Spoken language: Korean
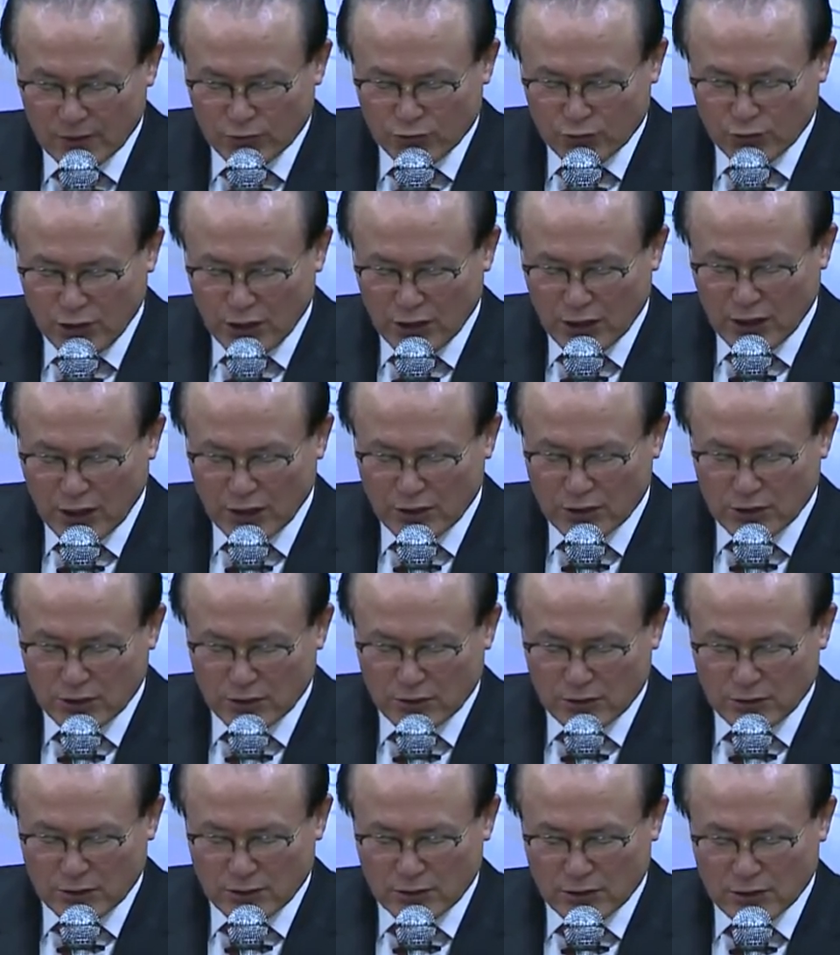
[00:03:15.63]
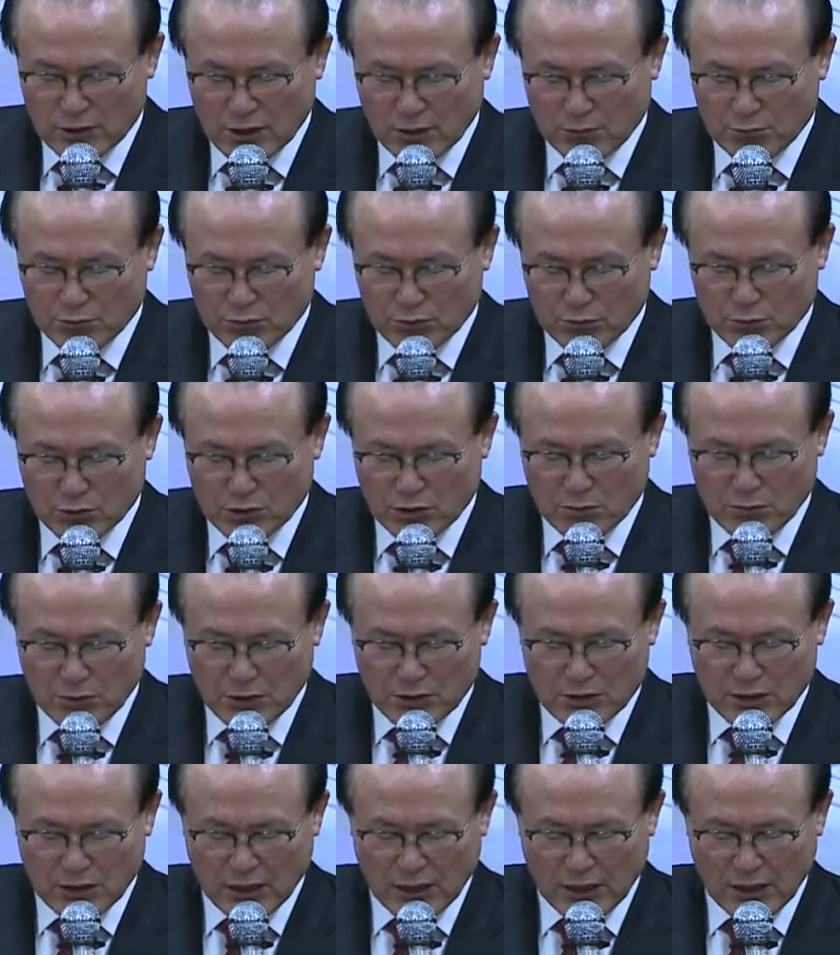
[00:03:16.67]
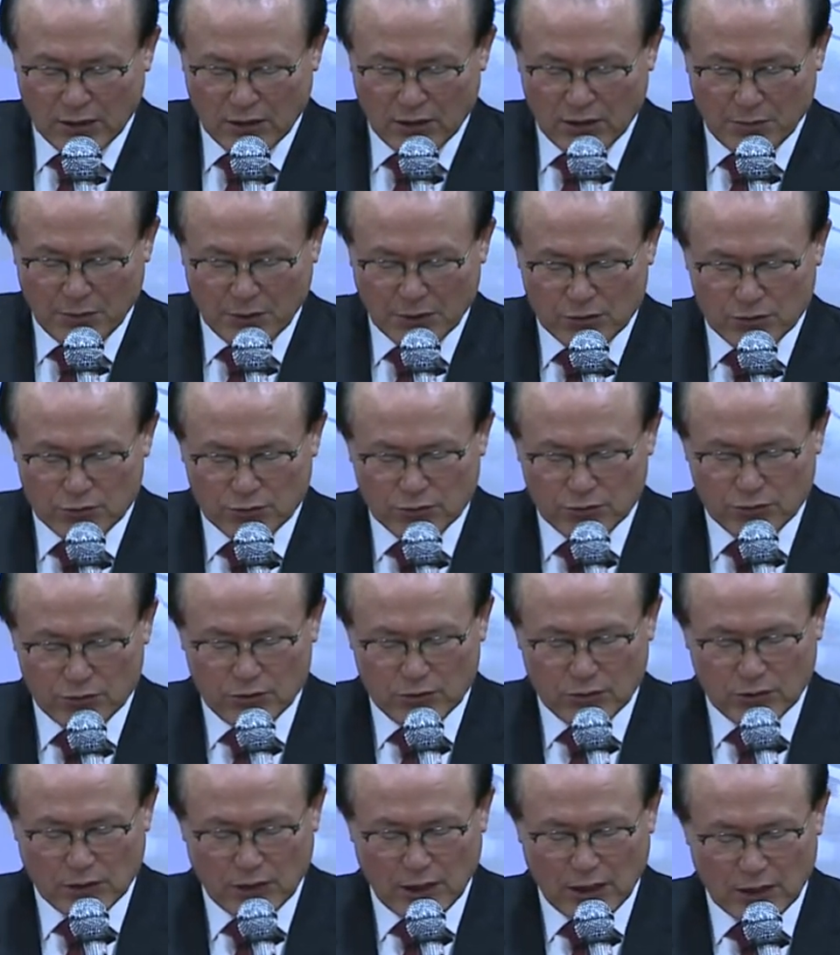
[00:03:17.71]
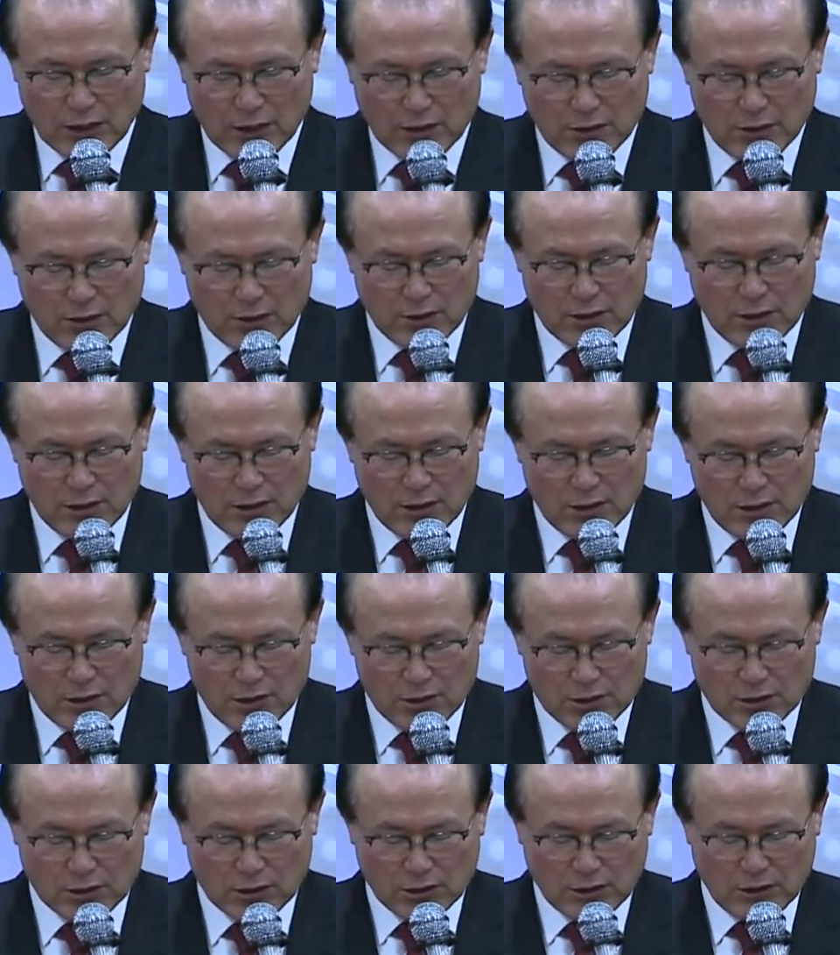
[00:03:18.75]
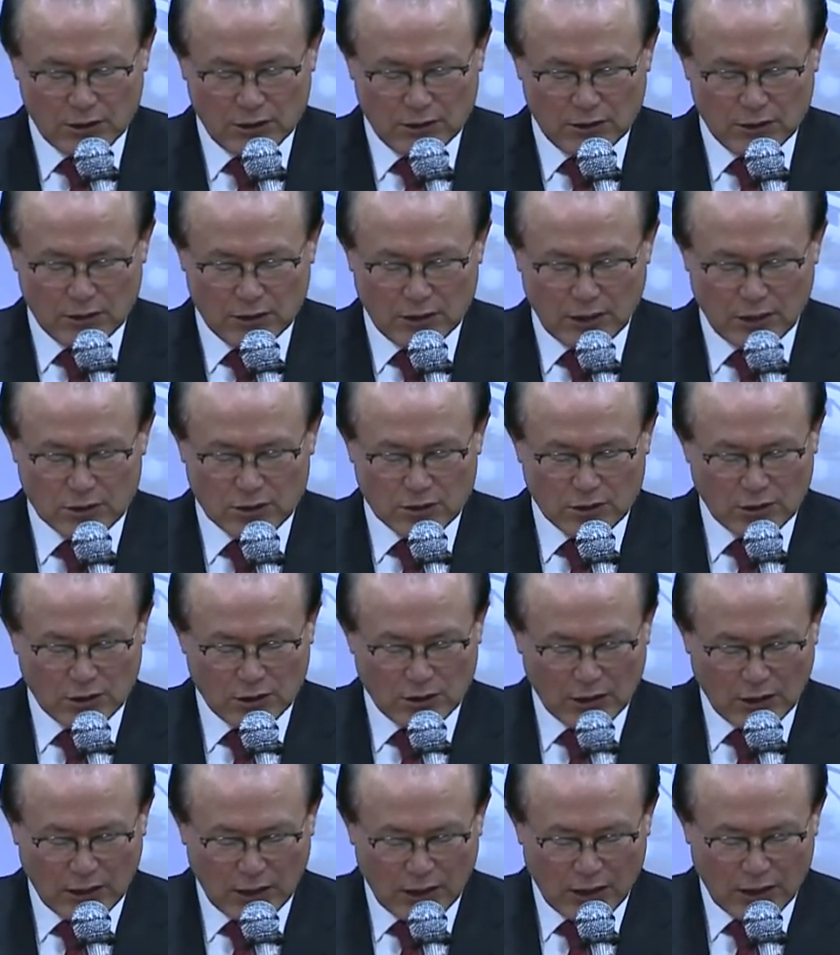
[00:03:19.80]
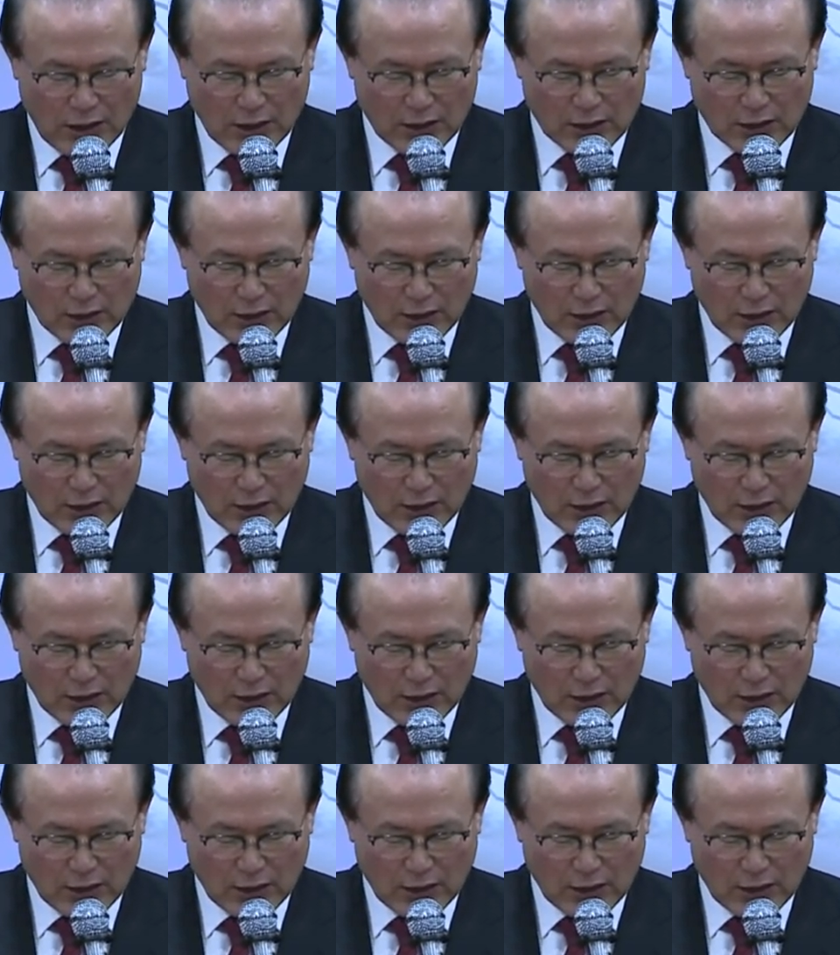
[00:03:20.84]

우리 가정은 참부모님의 사랑을 받을 수 있는 나라를 지키는 가정이다.